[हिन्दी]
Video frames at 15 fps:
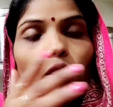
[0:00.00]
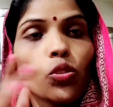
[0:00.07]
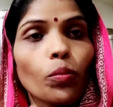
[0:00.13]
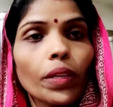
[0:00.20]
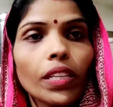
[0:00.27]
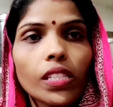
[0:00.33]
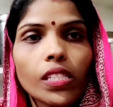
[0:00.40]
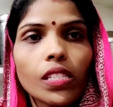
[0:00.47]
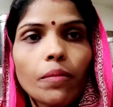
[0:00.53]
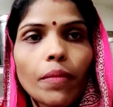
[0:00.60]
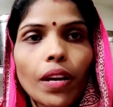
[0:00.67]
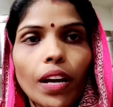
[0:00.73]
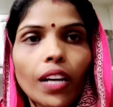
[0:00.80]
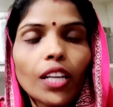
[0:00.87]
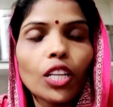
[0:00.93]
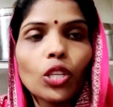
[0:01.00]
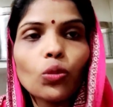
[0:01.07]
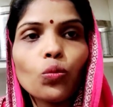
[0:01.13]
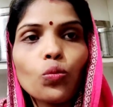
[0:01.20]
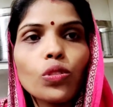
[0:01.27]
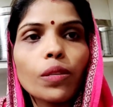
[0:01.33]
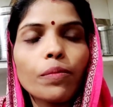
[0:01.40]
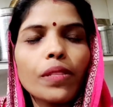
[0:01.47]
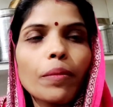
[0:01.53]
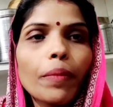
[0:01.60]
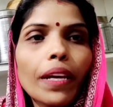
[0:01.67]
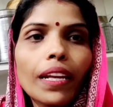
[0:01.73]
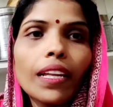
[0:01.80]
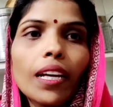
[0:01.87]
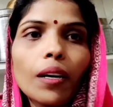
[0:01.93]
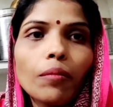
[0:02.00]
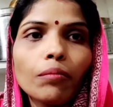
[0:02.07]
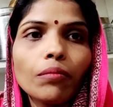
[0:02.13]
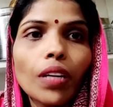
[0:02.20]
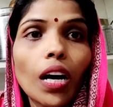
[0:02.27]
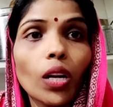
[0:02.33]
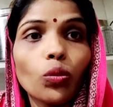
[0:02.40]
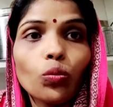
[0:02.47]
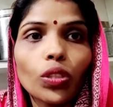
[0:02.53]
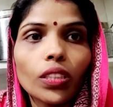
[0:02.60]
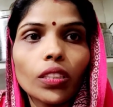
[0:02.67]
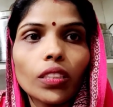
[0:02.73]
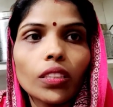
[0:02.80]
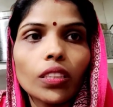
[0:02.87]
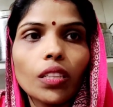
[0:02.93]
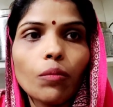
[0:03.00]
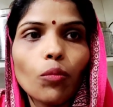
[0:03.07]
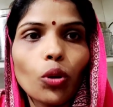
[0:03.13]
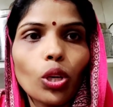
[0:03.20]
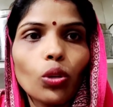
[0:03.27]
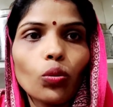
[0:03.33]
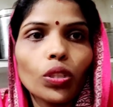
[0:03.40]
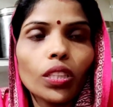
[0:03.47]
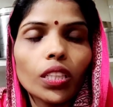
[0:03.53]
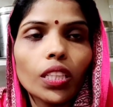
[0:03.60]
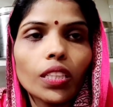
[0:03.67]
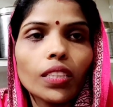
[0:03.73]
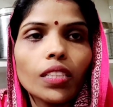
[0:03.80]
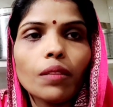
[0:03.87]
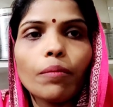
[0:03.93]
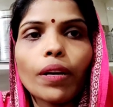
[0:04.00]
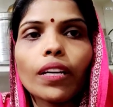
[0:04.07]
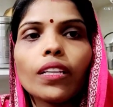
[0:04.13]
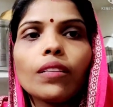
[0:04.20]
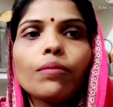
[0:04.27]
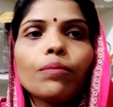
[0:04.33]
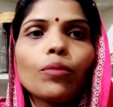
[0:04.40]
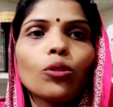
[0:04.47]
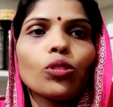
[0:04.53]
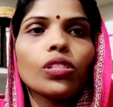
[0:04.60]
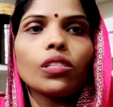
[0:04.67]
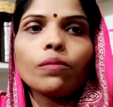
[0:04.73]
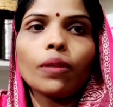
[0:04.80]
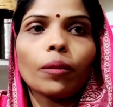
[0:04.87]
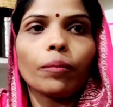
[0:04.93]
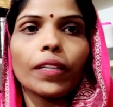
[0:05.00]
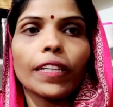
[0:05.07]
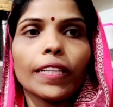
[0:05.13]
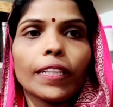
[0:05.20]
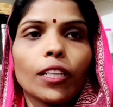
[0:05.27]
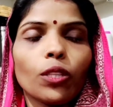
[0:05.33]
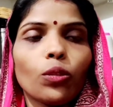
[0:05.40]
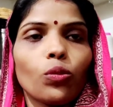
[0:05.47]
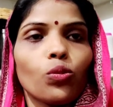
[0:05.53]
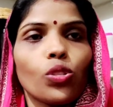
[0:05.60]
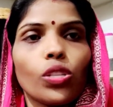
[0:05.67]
सो मैं किचन में आ गई हूँ सबसे पहले हम आलू रख देते हैं बॉयल होने के लिए बाकी प्रोसेस बाद में करेंगे तो